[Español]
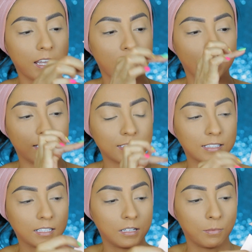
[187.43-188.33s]
Eh,
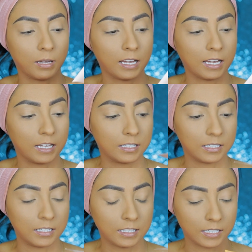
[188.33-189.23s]
describe en
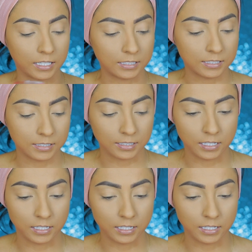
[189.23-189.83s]
inglés